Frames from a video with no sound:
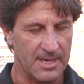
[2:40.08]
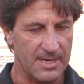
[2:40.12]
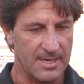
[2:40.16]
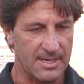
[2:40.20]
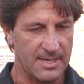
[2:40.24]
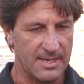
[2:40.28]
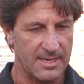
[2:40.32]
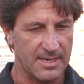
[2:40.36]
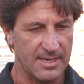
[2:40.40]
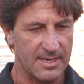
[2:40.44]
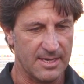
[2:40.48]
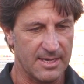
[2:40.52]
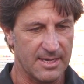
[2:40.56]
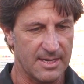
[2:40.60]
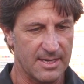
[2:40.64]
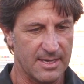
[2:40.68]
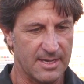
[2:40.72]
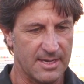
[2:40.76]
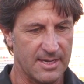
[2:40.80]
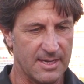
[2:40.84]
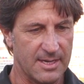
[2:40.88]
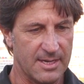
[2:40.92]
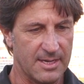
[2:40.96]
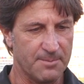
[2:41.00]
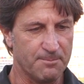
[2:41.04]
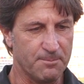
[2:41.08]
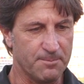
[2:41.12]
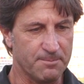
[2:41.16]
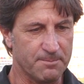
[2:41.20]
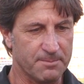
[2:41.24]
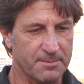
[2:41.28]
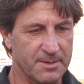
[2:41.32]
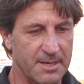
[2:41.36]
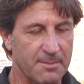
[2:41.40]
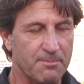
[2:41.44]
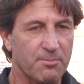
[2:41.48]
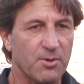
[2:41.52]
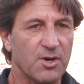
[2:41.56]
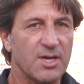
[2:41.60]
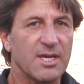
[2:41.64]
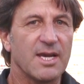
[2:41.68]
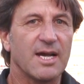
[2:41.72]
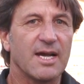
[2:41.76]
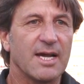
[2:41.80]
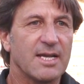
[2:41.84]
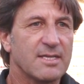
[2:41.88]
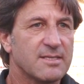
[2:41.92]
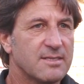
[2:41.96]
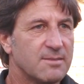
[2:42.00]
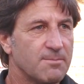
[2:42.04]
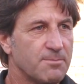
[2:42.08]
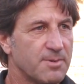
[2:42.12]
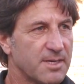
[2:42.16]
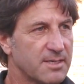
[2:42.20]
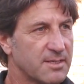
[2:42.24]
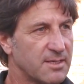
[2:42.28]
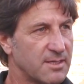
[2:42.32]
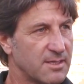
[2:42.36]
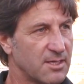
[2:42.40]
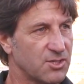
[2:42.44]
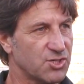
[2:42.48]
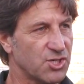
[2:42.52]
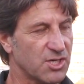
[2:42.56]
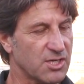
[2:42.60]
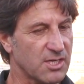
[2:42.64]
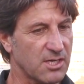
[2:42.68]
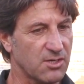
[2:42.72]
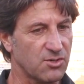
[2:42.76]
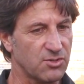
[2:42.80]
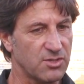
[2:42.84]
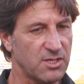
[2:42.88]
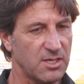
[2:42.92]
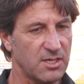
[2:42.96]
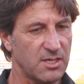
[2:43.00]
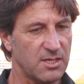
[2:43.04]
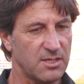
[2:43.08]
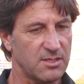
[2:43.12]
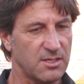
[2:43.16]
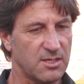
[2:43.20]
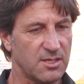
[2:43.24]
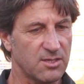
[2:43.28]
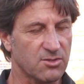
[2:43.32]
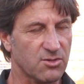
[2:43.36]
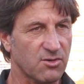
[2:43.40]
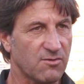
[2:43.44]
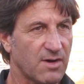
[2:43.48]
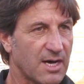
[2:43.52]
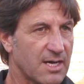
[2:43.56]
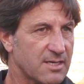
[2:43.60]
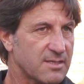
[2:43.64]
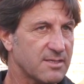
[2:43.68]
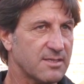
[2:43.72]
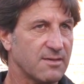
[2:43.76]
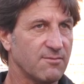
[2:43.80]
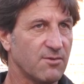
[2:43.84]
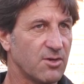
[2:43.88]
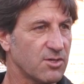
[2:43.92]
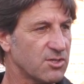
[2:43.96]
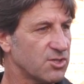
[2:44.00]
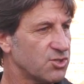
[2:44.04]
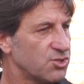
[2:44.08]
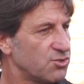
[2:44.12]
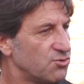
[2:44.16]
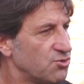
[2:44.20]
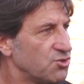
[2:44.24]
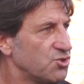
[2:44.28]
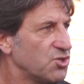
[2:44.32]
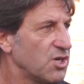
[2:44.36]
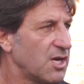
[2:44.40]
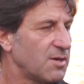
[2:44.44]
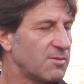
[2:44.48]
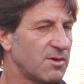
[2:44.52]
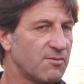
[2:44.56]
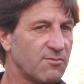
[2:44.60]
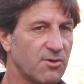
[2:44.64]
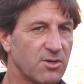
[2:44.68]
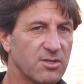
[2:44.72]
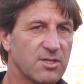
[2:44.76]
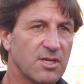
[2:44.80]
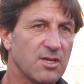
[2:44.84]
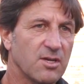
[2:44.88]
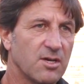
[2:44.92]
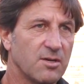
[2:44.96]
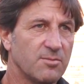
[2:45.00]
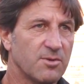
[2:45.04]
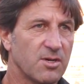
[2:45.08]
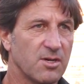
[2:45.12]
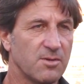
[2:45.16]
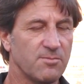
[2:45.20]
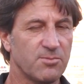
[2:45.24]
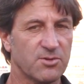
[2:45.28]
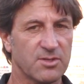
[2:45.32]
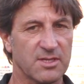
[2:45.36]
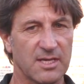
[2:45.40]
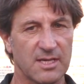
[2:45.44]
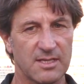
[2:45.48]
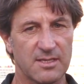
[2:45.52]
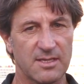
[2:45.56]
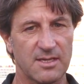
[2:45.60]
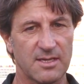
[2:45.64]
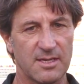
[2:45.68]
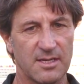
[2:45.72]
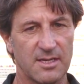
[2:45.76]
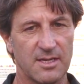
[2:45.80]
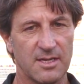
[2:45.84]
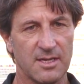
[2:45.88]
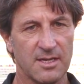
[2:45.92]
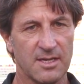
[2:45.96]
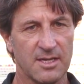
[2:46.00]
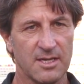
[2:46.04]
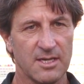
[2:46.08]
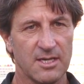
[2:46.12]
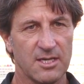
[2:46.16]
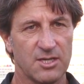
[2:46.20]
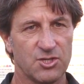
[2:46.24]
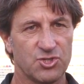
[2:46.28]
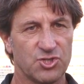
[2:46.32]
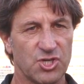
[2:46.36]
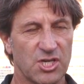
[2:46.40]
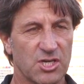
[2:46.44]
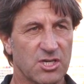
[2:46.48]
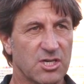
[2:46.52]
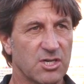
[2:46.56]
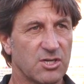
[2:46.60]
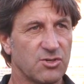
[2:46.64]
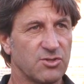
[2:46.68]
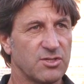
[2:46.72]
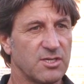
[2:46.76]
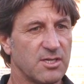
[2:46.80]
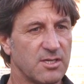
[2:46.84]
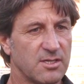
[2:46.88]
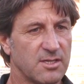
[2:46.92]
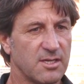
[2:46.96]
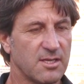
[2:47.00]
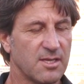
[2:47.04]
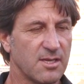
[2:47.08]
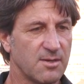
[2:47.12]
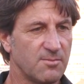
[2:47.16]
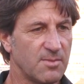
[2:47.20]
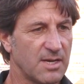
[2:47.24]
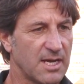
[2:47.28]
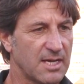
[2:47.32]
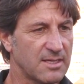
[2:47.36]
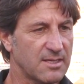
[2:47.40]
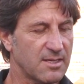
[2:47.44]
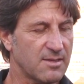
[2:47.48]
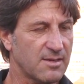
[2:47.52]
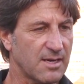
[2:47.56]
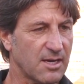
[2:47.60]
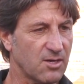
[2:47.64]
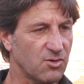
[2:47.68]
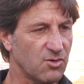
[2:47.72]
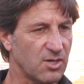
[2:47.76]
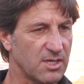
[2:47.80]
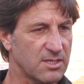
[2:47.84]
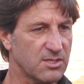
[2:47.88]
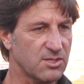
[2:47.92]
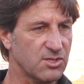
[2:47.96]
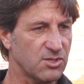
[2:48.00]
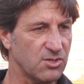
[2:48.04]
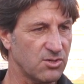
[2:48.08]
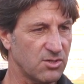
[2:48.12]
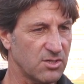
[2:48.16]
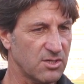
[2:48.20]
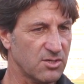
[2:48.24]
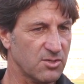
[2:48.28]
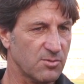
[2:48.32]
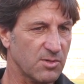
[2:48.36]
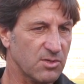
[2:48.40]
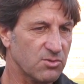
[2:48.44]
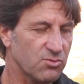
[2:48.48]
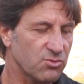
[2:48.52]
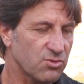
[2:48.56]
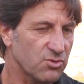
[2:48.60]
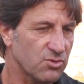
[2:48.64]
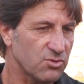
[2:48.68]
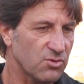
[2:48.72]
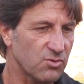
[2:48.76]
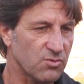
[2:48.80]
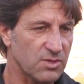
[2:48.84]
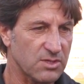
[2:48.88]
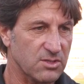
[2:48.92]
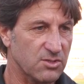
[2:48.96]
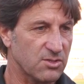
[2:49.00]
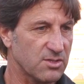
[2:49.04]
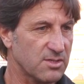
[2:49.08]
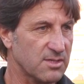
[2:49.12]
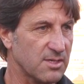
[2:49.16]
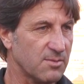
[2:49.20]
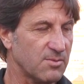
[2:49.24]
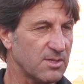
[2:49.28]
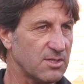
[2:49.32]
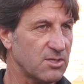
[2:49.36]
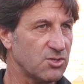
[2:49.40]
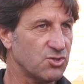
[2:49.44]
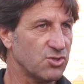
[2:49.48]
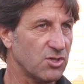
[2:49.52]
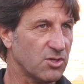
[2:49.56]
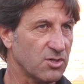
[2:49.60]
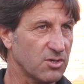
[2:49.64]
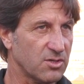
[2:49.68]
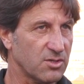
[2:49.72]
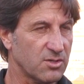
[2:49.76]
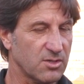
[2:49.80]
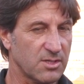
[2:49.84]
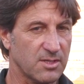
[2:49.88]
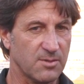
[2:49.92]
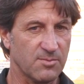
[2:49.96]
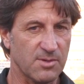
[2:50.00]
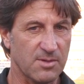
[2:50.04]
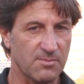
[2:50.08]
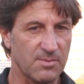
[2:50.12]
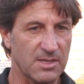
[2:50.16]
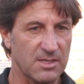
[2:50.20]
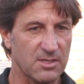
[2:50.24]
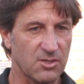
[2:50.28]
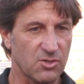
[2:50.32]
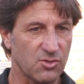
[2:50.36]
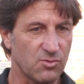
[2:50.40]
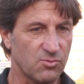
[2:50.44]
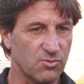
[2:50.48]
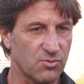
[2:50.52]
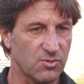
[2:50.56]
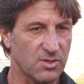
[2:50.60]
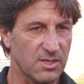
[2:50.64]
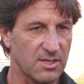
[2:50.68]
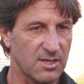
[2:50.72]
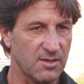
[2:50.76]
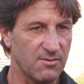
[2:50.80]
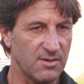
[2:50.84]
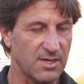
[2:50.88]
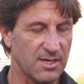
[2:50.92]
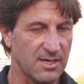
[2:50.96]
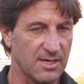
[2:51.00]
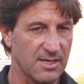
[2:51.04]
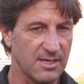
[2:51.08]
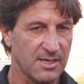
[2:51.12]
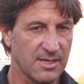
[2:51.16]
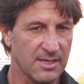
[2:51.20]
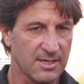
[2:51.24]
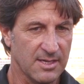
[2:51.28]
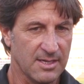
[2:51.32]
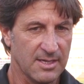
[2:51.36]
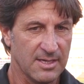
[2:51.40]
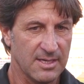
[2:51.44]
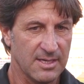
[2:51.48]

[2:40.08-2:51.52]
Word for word: eh, che poi i ragazzi in partita cercano di, di, ritrovarsi, a volte ci riusciamo, a volte no, però è importante che cercano di, determinate triangolazioni, soprattutto con questo sistema di gioco che ti permette comunque di avere